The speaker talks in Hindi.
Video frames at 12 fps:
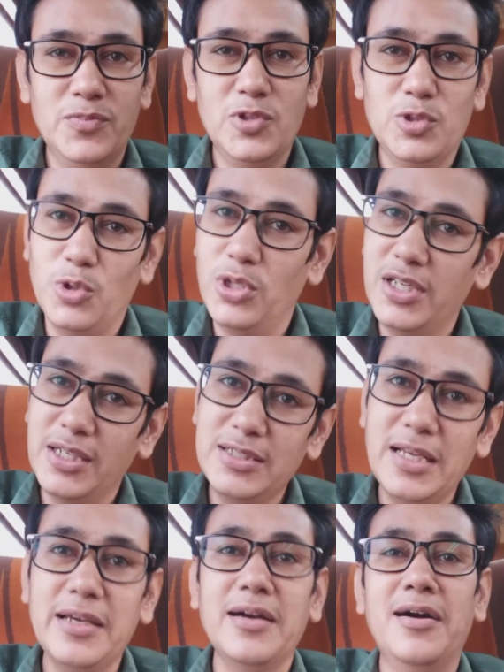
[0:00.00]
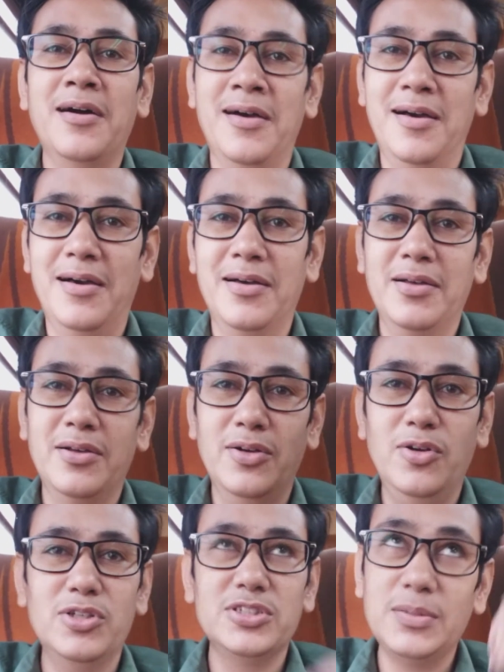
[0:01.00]
तो लटक जाएगा
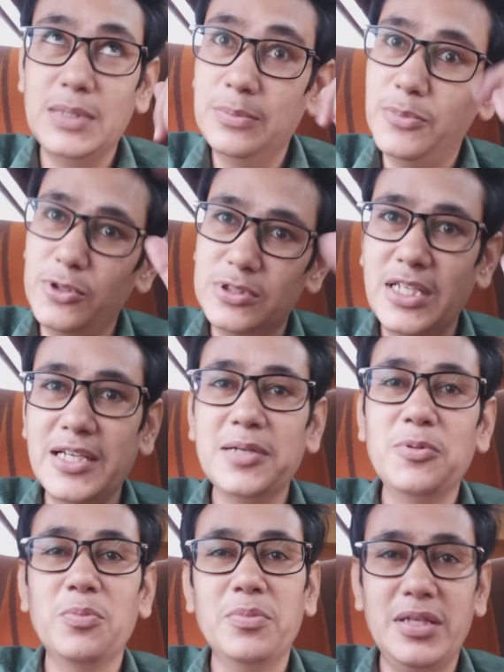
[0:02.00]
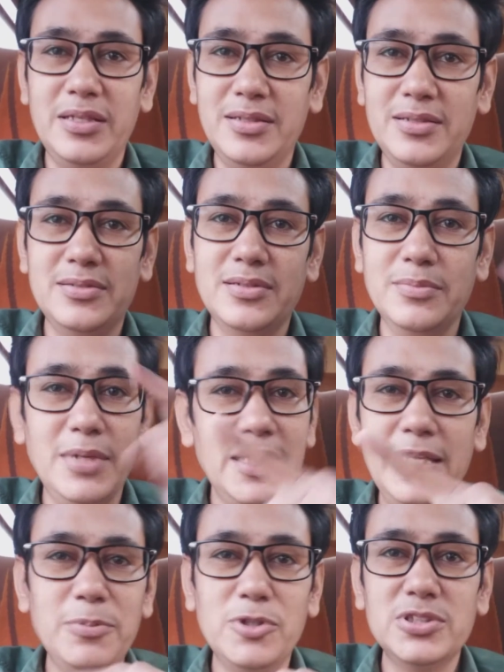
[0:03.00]
और सामान पहुंच जाएगा मुंबई भाई
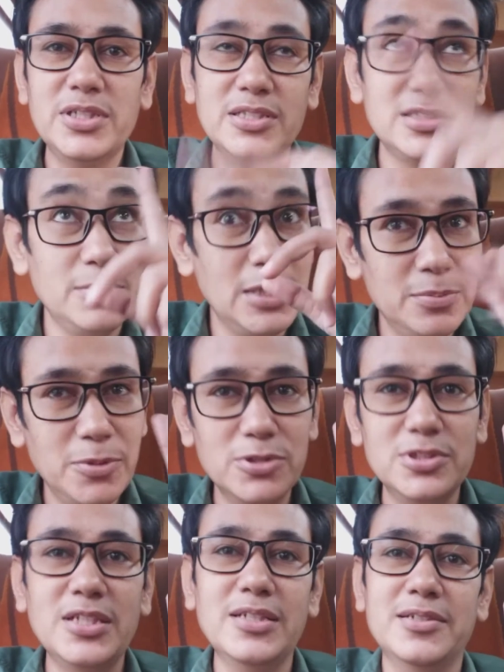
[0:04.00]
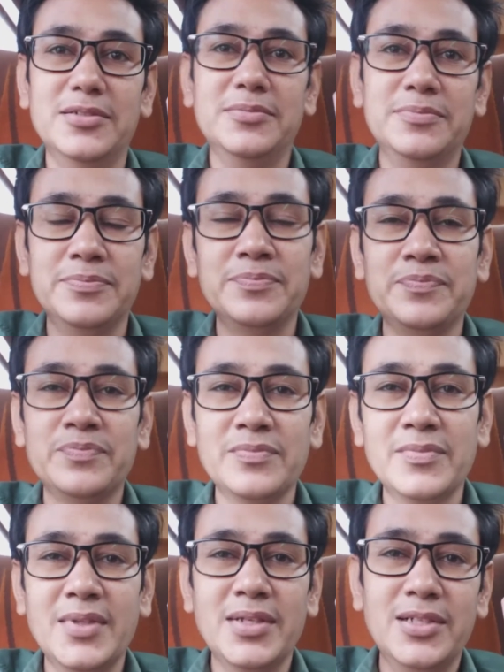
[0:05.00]
नहीं पहुंचेगा सामान पहुंच
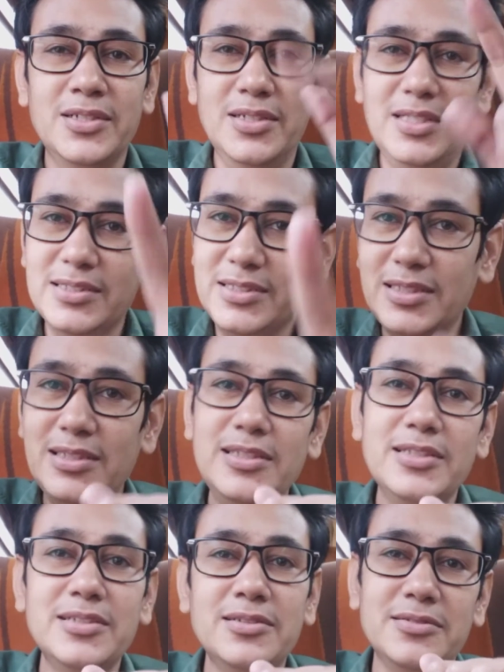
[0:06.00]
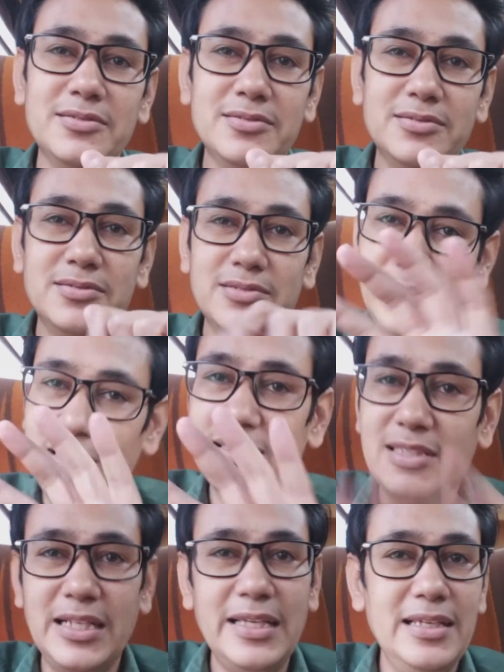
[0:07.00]
जाएगा इसीलिए
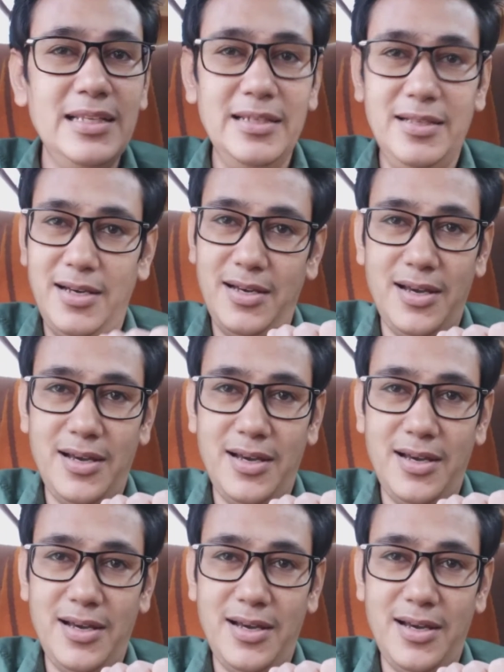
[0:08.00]
रिस्क नहीं लेना